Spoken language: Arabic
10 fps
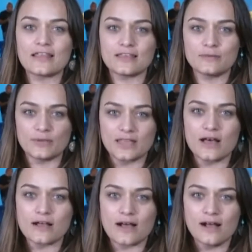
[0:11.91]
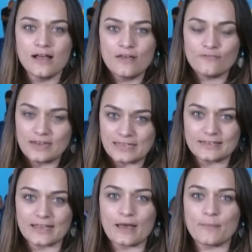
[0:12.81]
هذه البطاقة في
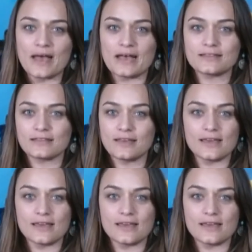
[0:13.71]
الانتخابات